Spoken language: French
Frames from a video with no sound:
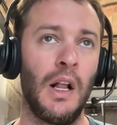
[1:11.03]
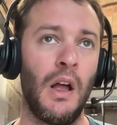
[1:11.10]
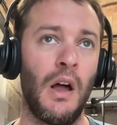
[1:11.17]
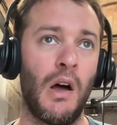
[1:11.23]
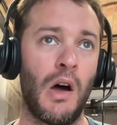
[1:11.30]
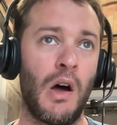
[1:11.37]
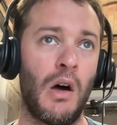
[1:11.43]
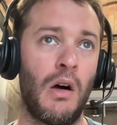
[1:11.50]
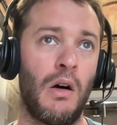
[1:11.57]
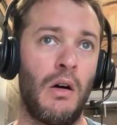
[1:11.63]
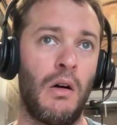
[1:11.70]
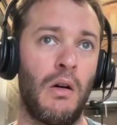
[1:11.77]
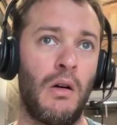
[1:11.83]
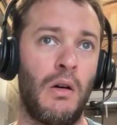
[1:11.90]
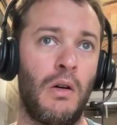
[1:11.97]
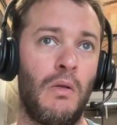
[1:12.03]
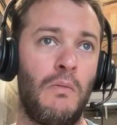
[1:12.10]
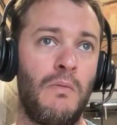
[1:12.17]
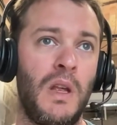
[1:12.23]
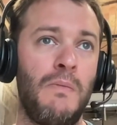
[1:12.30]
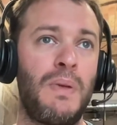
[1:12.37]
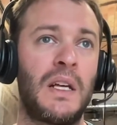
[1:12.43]
euh,
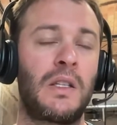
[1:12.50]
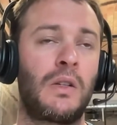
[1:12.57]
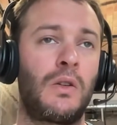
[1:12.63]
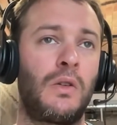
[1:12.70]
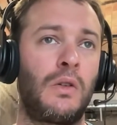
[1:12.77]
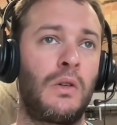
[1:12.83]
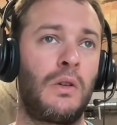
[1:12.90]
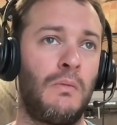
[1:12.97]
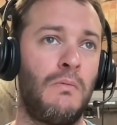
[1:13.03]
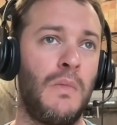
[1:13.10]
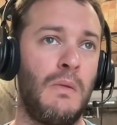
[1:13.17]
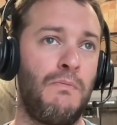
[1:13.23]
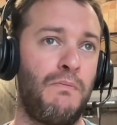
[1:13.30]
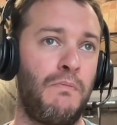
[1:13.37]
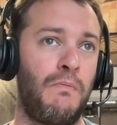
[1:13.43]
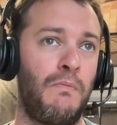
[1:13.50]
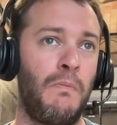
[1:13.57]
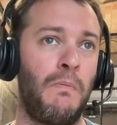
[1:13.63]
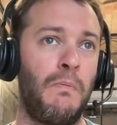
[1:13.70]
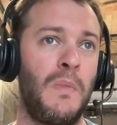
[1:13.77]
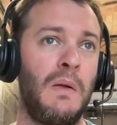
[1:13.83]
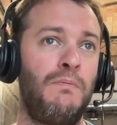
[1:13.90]
mais, parce que, mais,
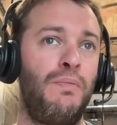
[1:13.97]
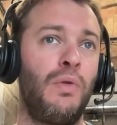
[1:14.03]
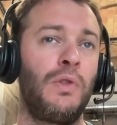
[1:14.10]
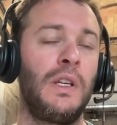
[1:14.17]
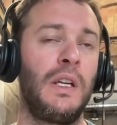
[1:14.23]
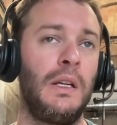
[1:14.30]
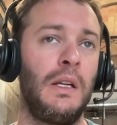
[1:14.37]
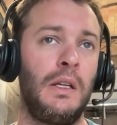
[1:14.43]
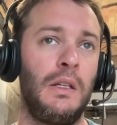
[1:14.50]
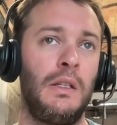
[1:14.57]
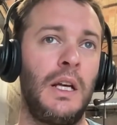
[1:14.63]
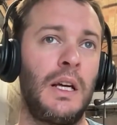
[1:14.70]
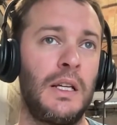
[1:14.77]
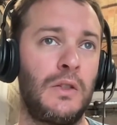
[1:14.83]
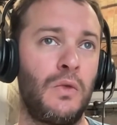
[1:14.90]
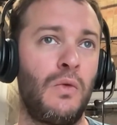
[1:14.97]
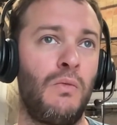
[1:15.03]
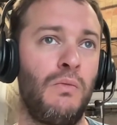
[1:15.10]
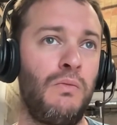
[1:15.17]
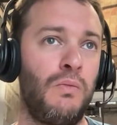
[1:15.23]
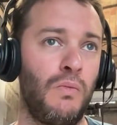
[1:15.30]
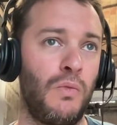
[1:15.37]
mais pour des,
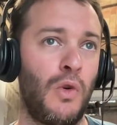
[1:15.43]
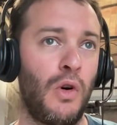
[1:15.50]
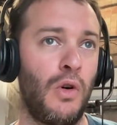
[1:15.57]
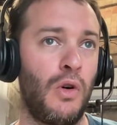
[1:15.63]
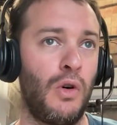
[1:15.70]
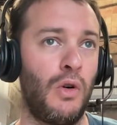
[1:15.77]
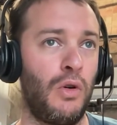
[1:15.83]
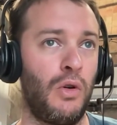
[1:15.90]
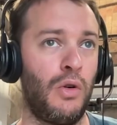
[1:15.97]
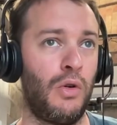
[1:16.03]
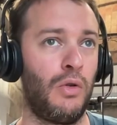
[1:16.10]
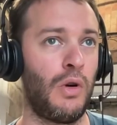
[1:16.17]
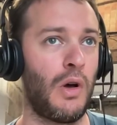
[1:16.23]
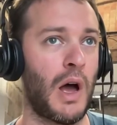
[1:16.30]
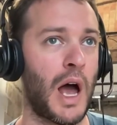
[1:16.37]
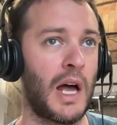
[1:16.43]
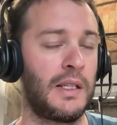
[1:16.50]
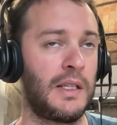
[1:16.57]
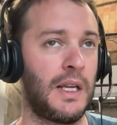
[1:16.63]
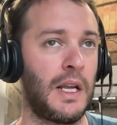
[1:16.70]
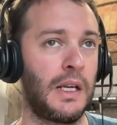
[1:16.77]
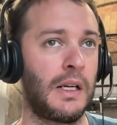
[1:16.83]
raisons euh,
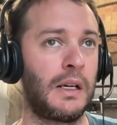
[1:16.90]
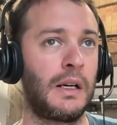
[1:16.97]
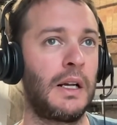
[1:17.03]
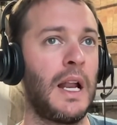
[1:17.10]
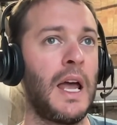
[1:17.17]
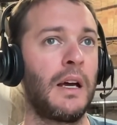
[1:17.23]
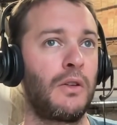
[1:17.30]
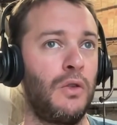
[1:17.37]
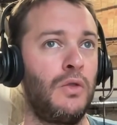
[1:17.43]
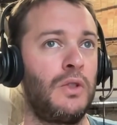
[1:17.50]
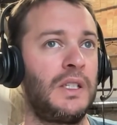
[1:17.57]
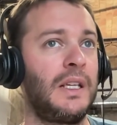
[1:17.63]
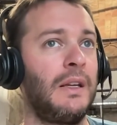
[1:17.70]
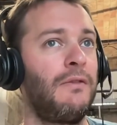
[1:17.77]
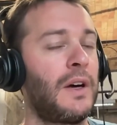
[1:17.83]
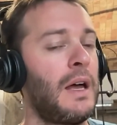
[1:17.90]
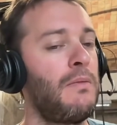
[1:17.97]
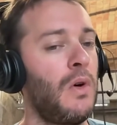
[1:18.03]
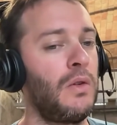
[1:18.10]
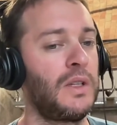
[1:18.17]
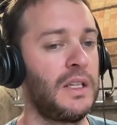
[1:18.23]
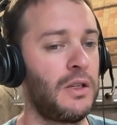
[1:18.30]
assez claires que c'est
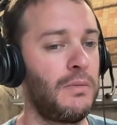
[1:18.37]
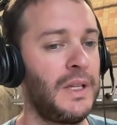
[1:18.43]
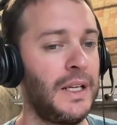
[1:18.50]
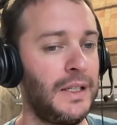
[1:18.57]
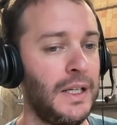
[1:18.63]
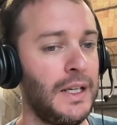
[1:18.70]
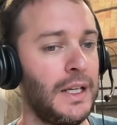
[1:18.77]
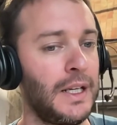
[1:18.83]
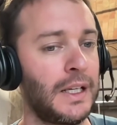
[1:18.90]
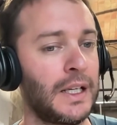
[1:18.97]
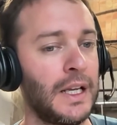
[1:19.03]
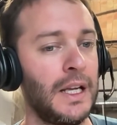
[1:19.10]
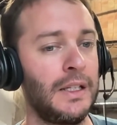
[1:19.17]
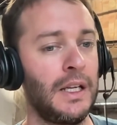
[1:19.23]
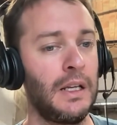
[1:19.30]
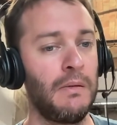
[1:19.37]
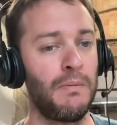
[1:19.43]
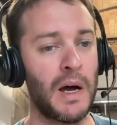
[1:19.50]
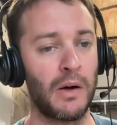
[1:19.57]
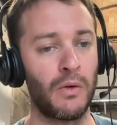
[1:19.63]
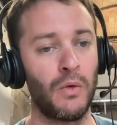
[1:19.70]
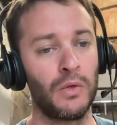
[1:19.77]
vraiment des updated et des created.
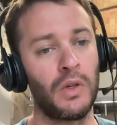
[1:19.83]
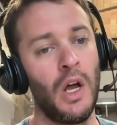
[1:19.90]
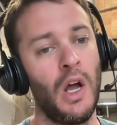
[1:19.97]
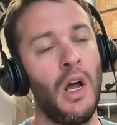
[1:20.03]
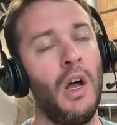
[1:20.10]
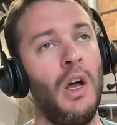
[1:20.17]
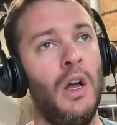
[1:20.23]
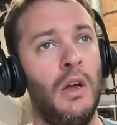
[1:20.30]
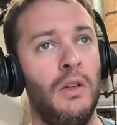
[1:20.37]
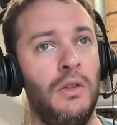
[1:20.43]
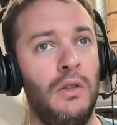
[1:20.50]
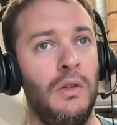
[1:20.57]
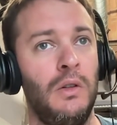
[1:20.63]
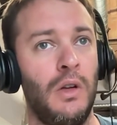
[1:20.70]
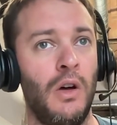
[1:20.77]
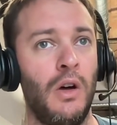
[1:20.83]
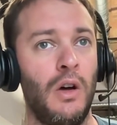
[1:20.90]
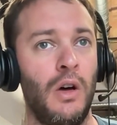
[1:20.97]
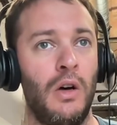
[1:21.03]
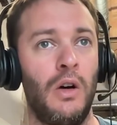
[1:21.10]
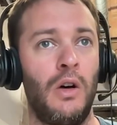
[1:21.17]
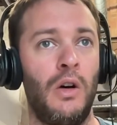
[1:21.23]
Par contre,
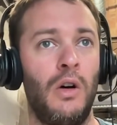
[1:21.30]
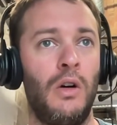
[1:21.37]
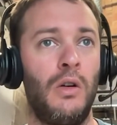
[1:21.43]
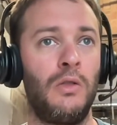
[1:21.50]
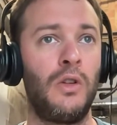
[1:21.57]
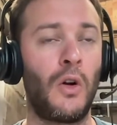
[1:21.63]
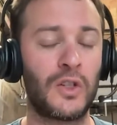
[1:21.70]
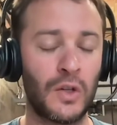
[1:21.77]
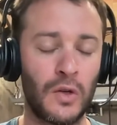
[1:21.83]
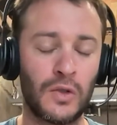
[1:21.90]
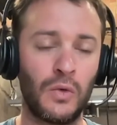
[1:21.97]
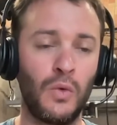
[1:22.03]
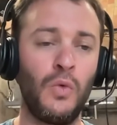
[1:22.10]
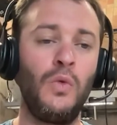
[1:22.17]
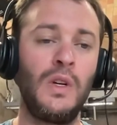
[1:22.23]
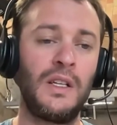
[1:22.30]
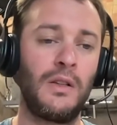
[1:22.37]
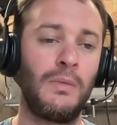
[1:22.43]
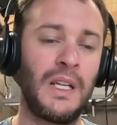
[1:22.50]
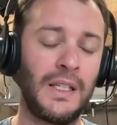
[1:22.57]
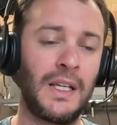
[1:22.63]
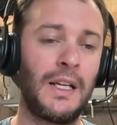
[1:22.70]
euh, dans le sens où les
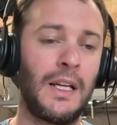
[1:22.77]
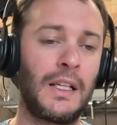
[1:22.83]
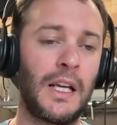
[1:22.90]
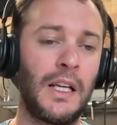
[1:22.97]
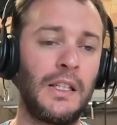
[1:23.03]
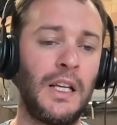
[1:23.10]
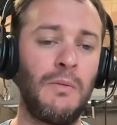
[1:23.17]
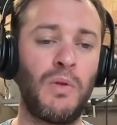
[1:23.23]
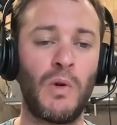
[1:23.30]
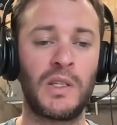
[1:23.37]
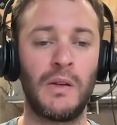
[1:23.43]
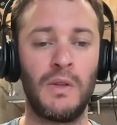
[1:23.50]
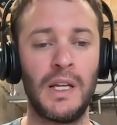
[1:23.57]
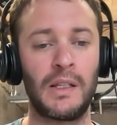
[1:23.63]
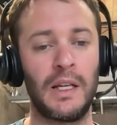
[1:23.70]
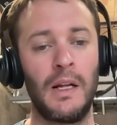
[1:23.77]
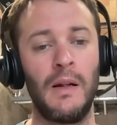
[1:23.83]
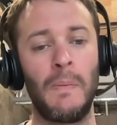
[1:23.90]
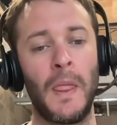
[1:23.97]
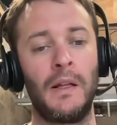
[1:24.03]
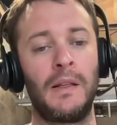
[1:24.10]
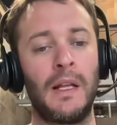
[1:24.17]
updated et les created, pour moi, ça veut dire que tu
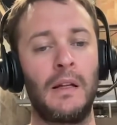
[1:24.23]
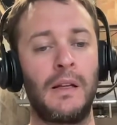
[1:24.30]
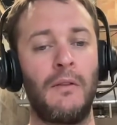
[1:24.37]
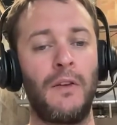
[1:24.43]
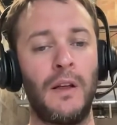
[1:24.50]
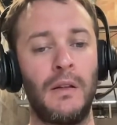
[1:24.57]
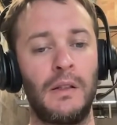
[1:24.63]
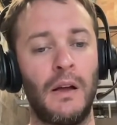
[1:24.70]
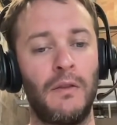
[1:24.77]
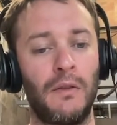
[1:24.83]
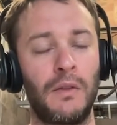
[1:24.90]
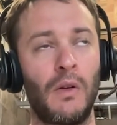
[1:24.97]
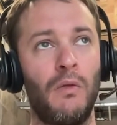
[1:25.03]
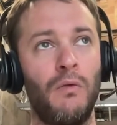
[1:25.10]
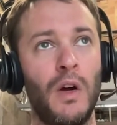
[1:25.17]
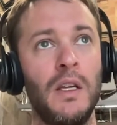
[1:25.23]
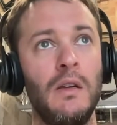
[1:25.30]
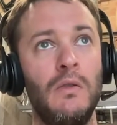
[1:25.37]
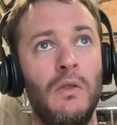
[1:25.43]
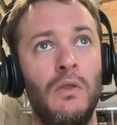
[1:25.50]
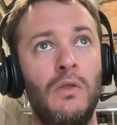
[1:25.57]
as, envoyé euh,